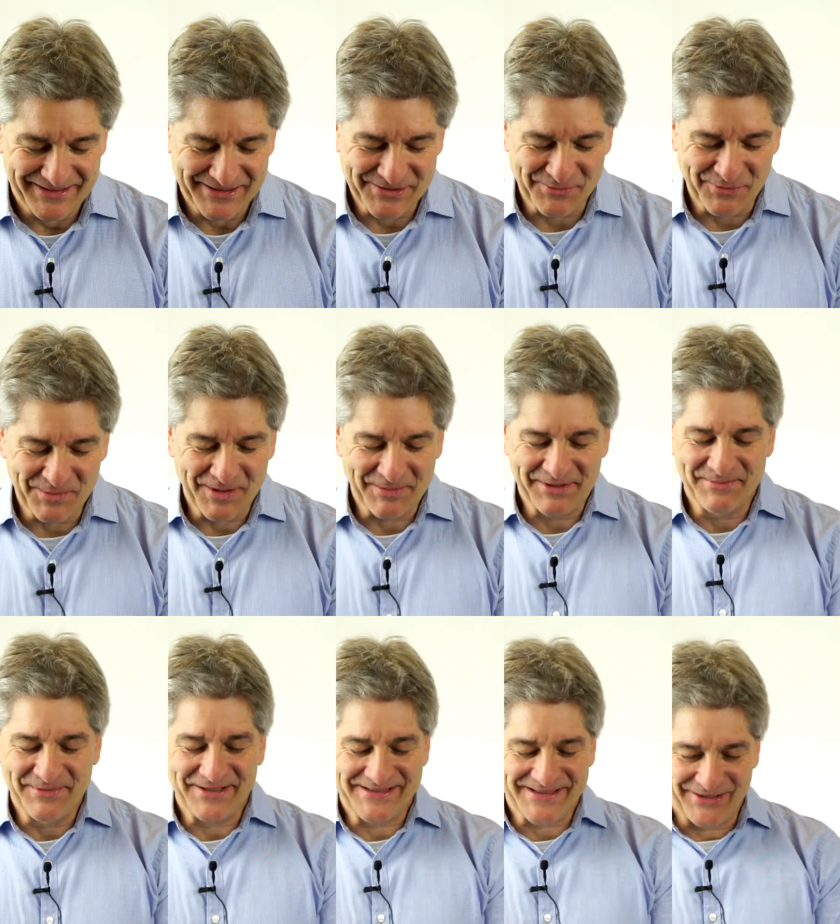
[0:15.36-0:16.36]
Also warum habe ich mich
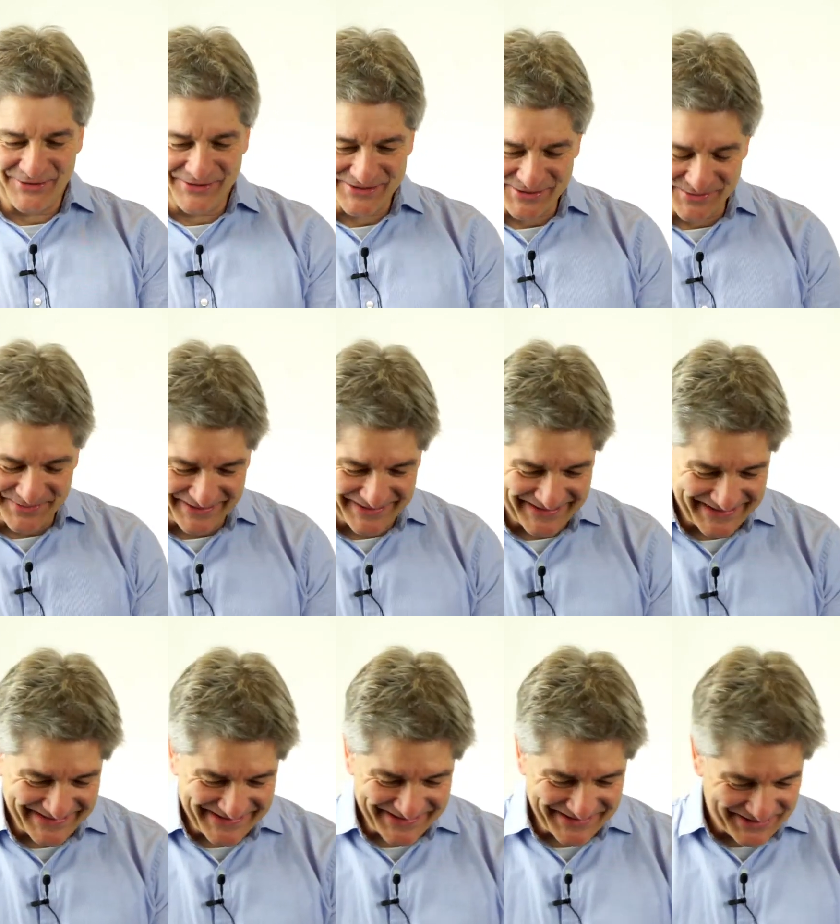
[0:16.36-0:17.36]
als Augenarzt operieren
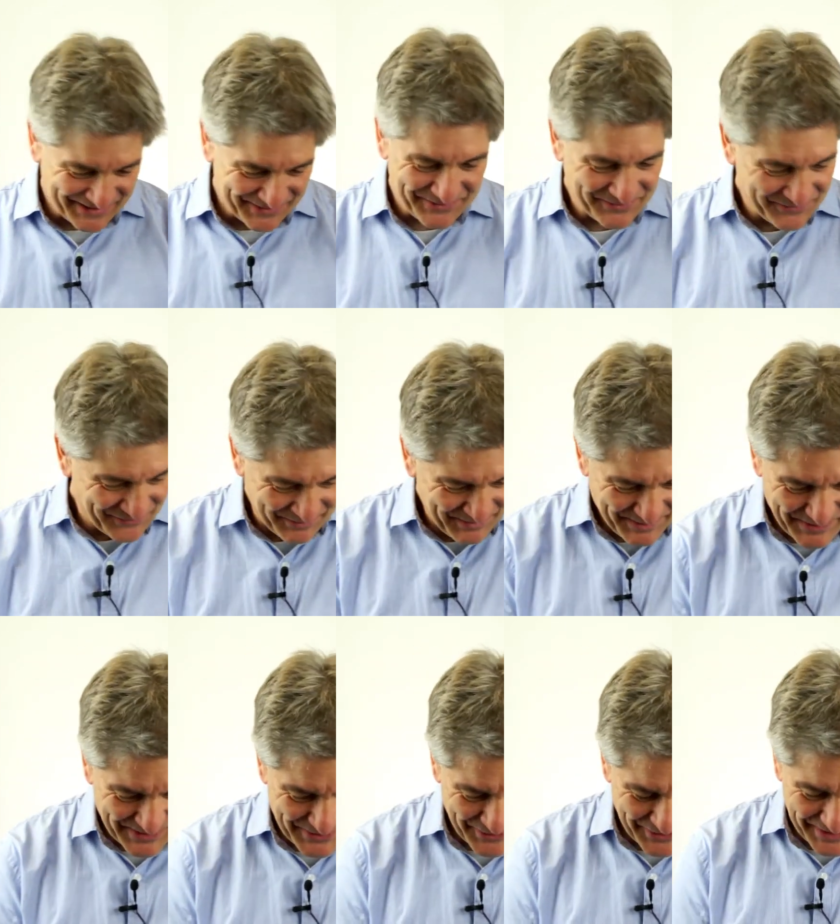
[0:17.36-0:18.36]
lassen? Es hat für mich
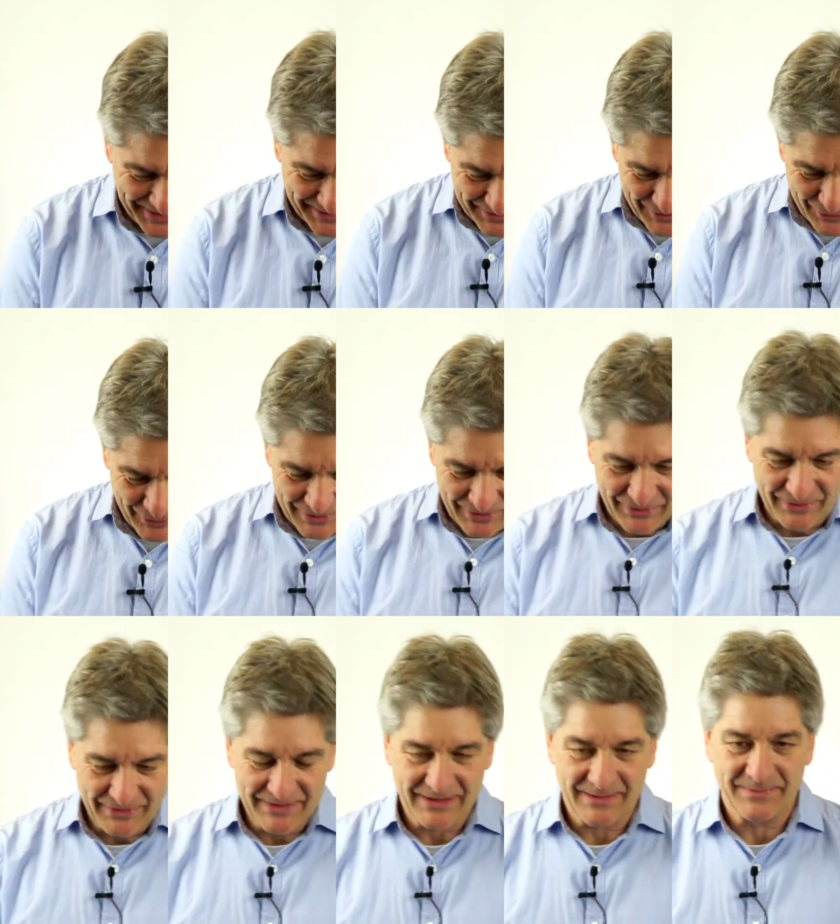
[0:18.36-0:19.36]
persönlich einen guten Grund
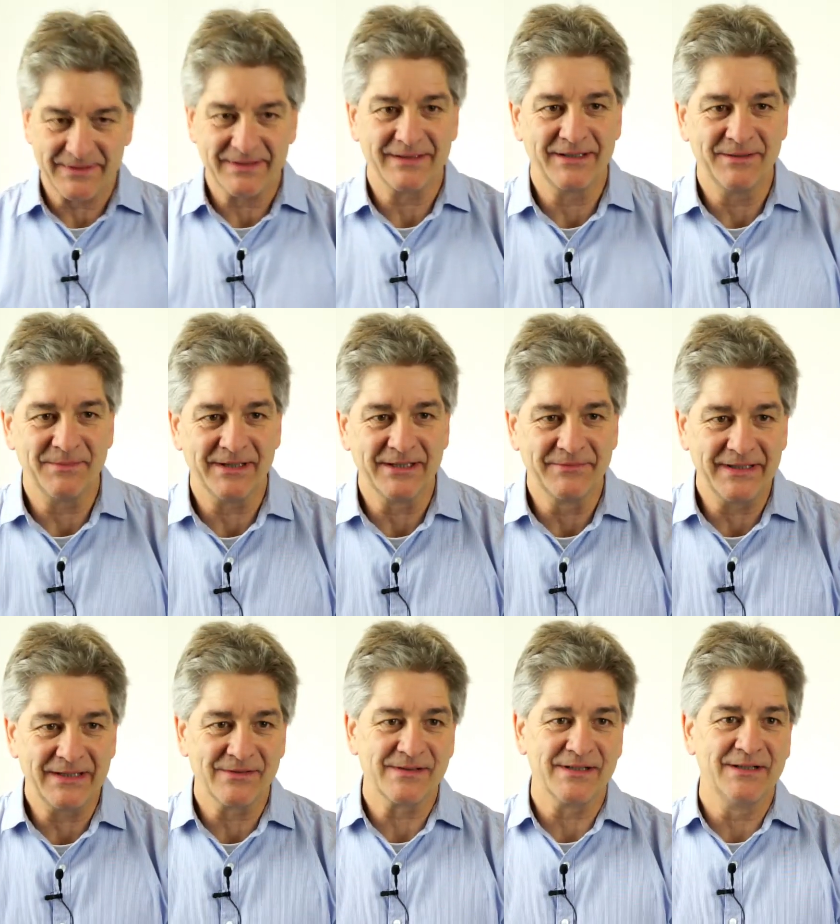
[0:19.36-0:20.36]
gehabt. Ich mache
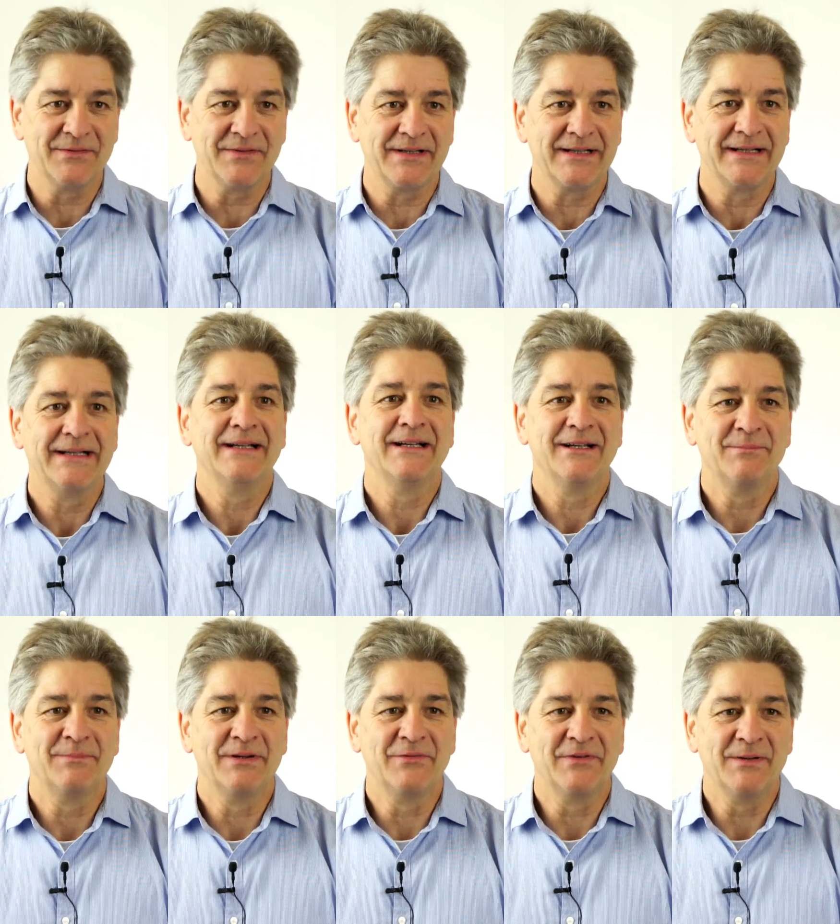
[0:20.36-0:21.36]
Entwicklungshilfe,
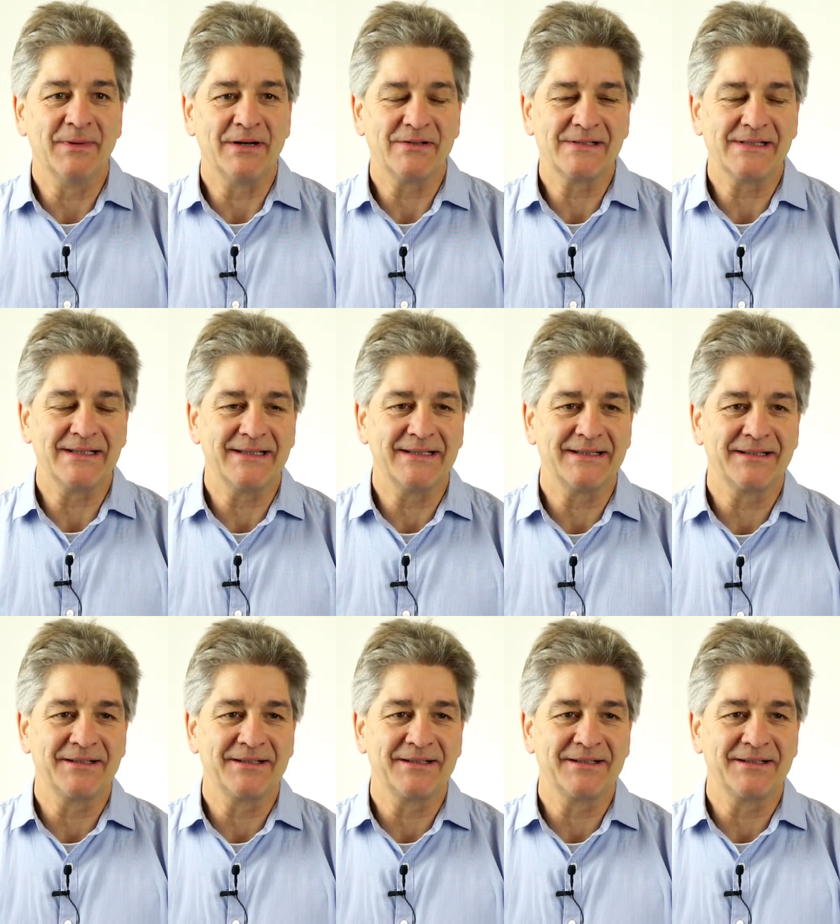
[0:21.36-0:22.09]
bin viel im Ausland,